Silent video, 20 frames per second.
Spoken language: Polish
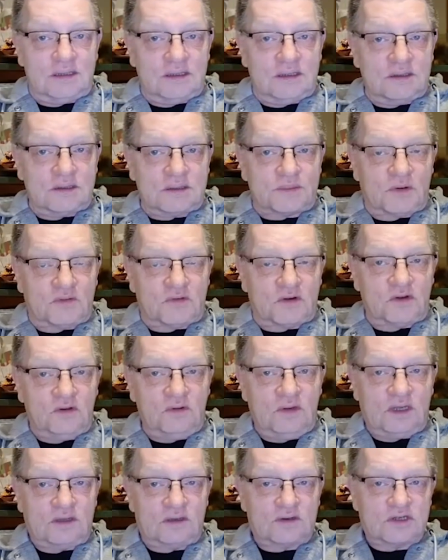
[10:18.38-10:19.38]

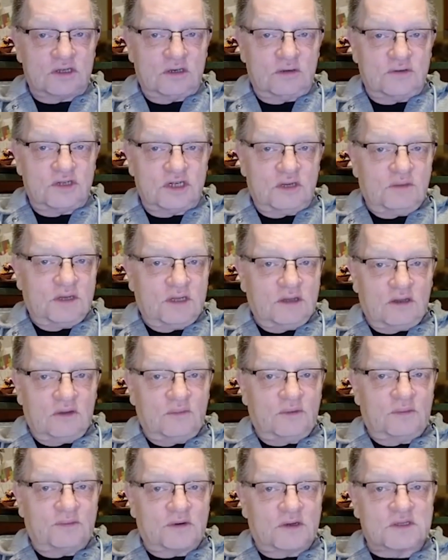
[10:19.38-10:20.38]
Spowoduje to, że ludzie będą
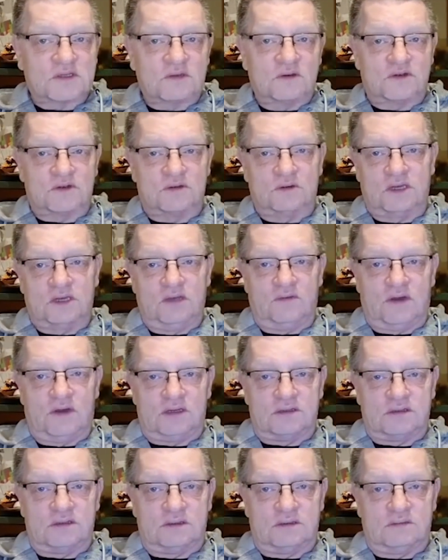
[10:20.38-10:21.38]
po prostu
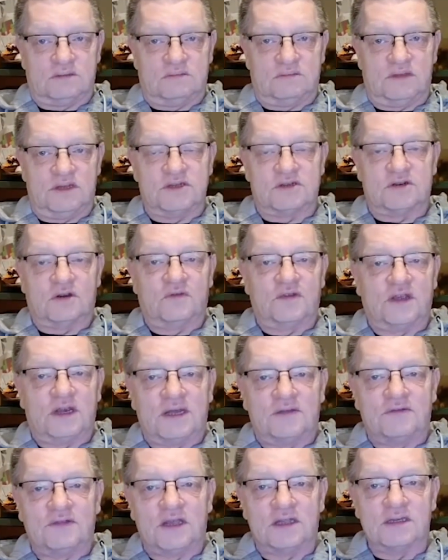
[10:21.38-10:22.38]
oszukiwać. Będzie o
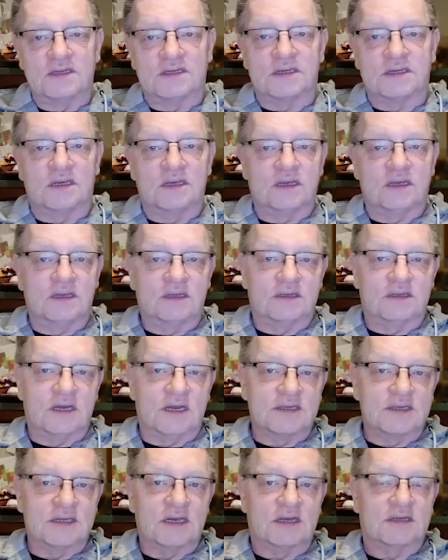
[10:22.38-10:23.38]
wiele więcej
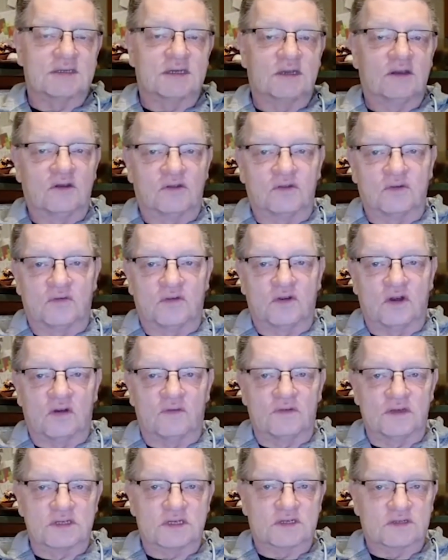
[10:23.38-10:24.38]
transakcji
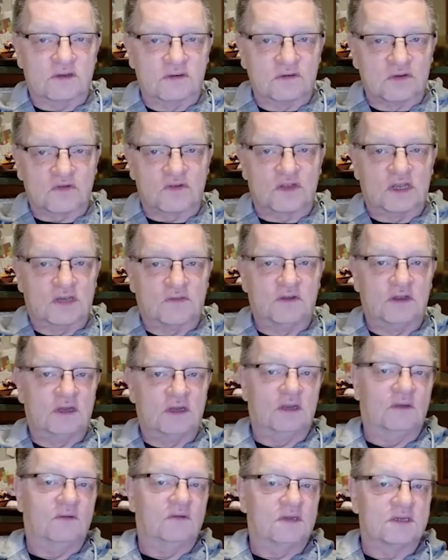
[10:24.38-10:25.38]
gotówkowych. Zresztą już w tej
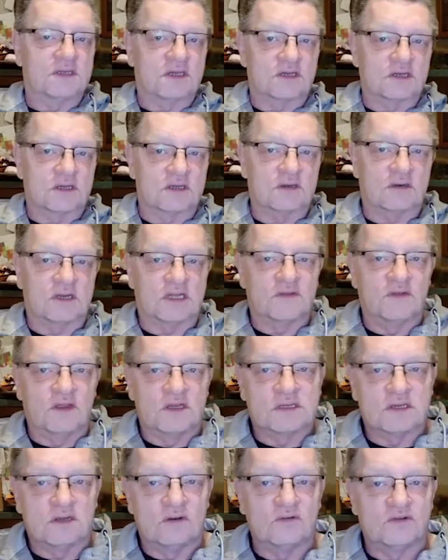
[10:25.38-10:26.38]
chwili widzę, że coraz
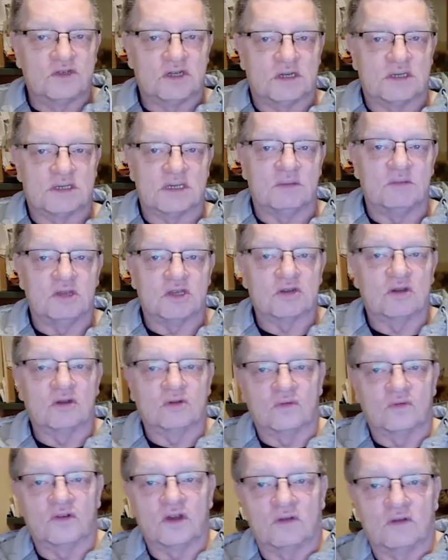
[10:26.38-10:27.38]
więcej ludzi chce mieć
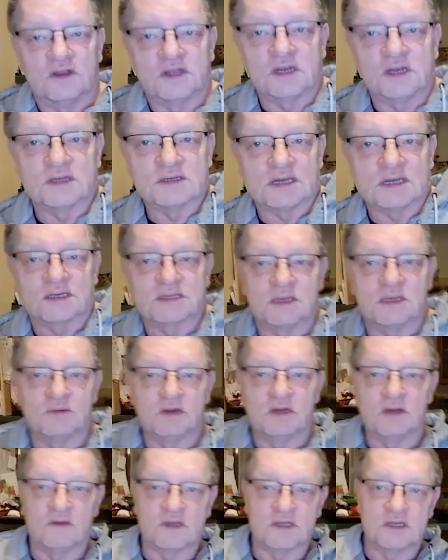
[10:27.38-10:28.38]
gotówkowe transakcje,
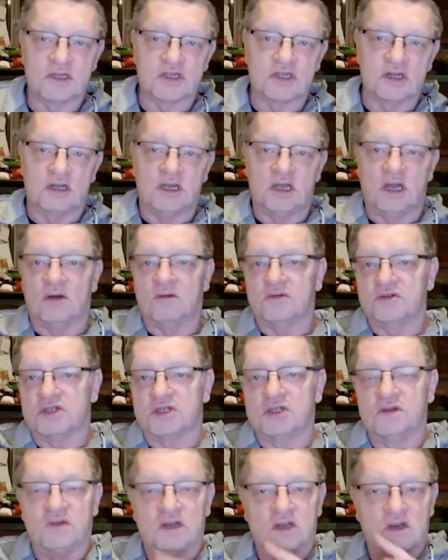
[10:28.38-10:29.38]
ponieważ jeżeli ja
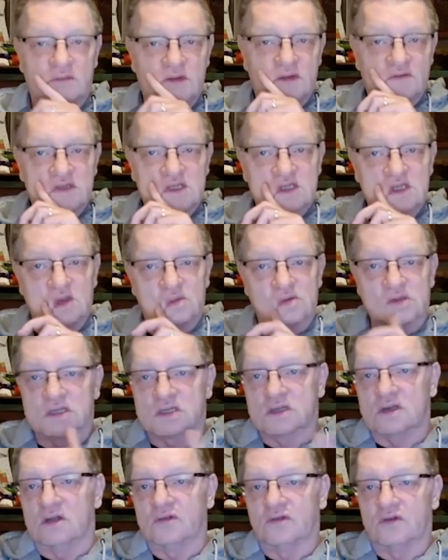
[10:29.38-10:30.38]
uczciwie robię wszystko
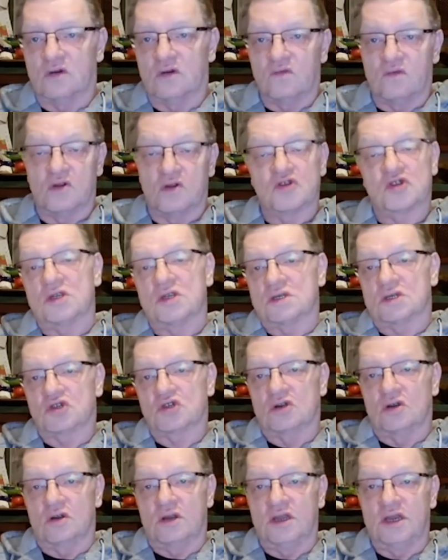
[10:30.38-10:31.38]
przez konto, włącznie ze
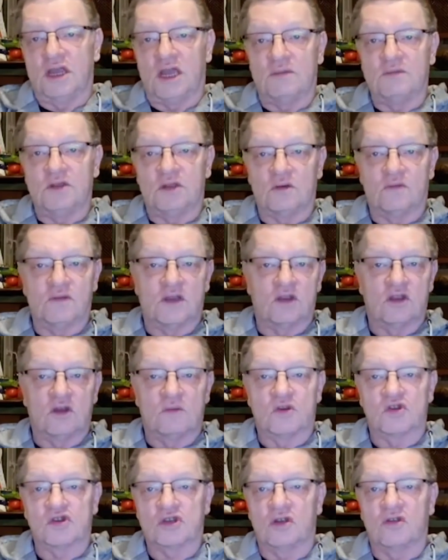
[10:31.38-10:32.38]
szkoleniami, to
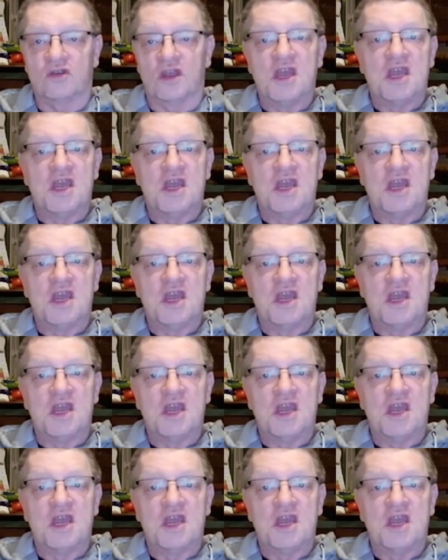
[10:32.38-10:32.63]
wiadomo, że od